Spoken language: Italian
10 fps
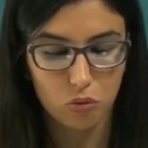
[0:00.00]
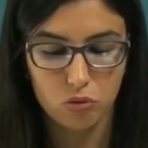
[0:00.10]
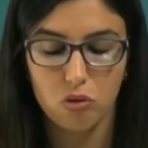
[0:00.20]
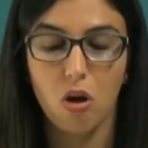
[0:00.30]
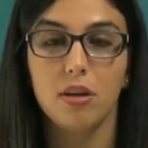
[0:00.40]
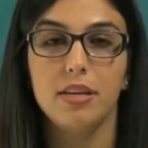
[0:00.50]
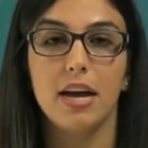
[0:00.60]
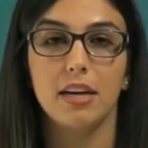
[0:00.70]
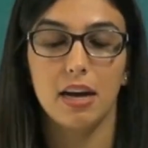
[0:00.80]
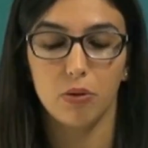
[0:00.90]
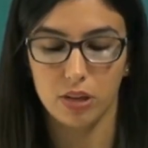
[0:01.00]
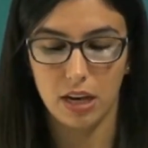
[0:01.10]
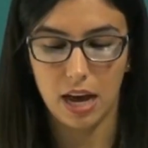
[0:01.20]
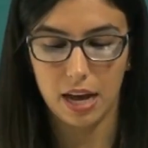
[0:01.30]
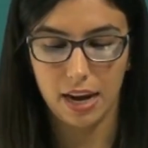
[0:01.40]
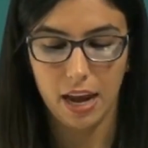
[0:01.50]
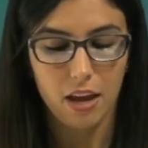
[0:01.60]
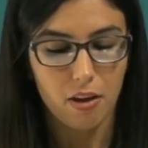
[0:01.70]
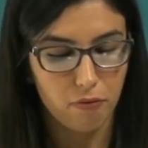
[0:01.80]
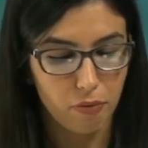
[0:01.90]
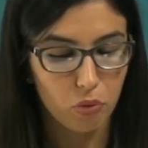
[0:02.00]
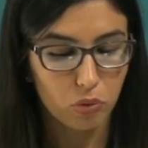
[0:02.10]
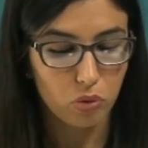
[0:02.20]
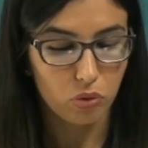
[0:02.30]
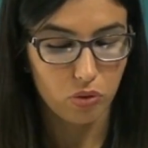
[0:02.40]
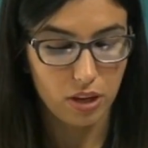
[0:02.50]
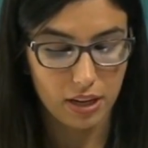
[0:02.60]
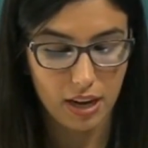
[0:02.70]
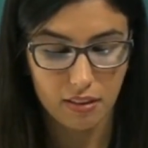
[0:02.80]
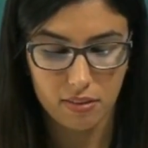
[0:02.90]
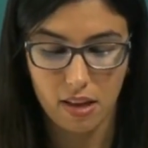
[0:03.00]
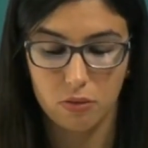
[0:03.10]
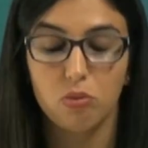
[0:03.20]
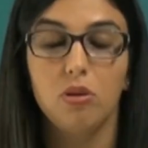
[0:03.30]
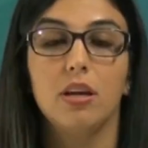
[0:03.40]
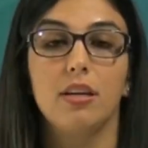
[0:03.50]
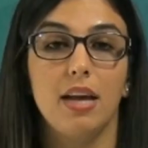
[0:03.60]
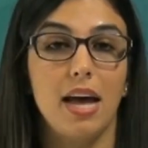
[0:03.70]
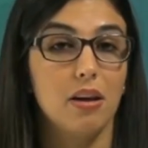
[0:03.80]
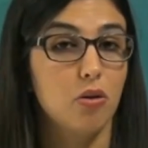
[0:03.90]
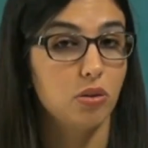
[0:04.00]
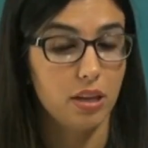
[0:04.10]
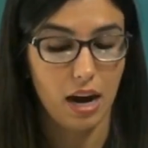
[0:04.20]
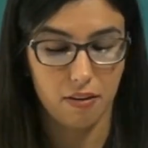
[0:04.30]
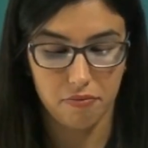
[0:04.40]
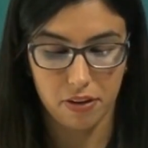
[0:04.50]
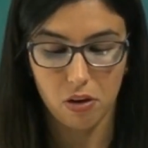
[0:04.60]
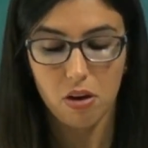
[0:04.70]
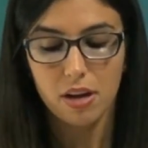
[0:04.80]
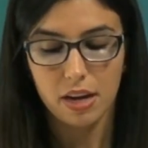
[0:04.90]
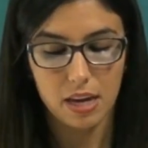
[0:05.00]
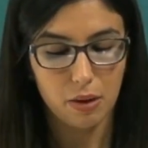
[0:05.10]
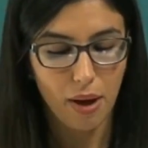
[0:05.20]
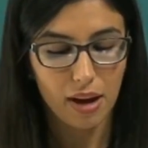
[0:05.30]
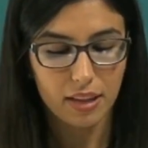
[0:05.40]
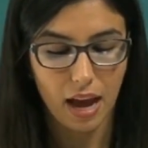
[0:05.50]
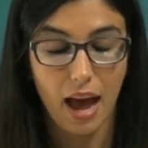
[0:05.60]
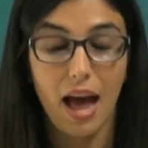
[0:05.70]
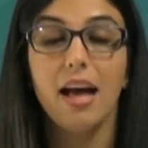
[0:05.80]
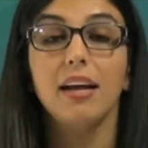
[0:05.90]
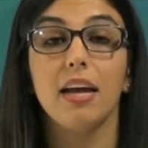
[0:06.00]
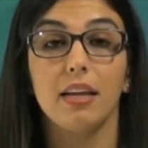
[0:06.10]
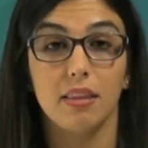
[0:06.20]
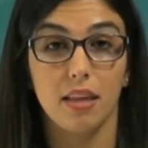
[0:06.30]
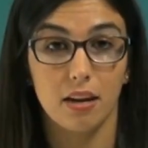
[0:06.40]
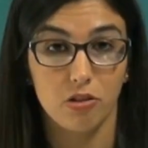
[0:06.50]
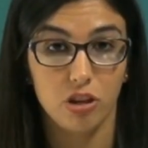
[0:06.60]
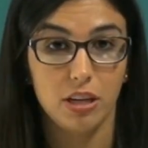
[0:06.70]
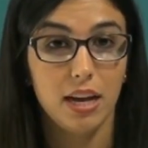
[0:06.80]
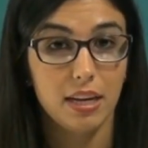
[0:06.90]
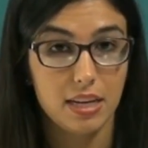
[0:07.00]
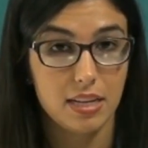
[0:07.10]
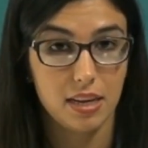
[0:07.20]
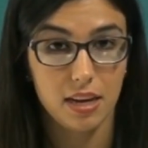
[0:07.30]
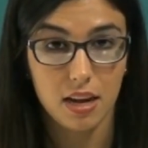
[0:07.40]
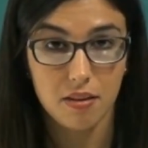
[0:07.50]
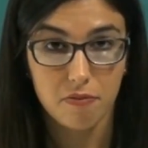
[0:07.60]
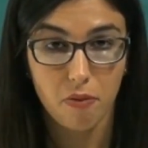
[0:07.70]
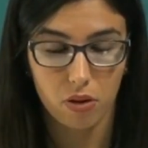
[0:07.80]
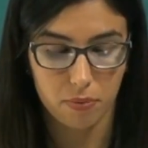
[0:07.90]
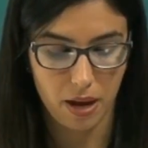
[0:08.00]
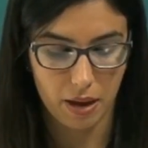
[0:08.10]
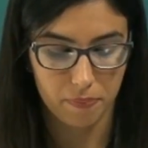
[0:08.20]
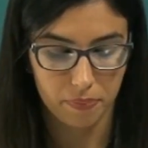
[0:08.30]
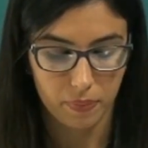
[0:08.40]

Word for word: custodia cautelare frutto di un'inchiesta d'inchiesta sul narcotraffico che riguarda anche Terracina, Itri e Formia.